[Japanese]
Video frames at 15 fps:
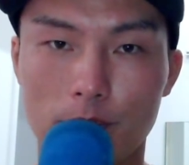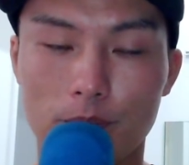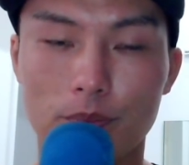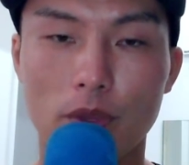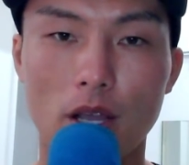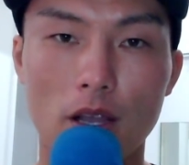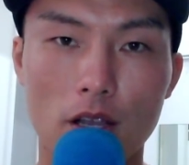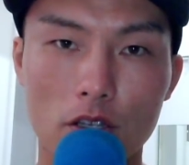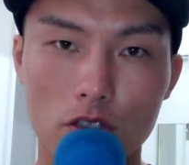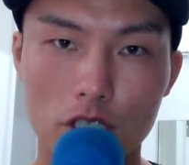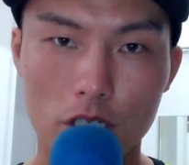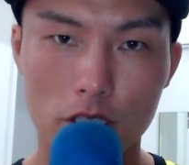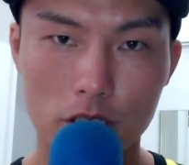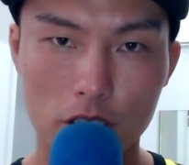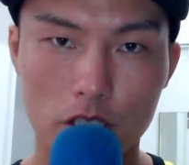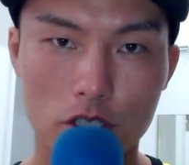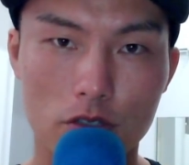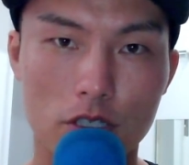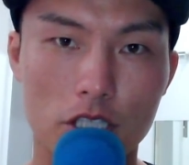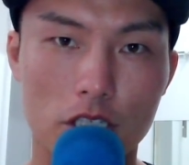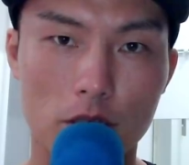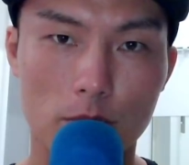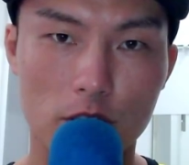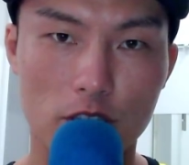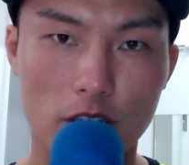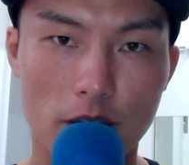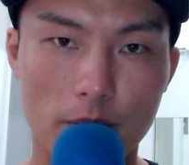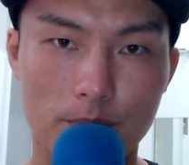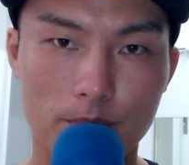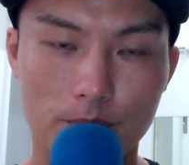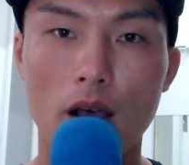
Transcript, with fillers: うん、そしたら次週足いきますね。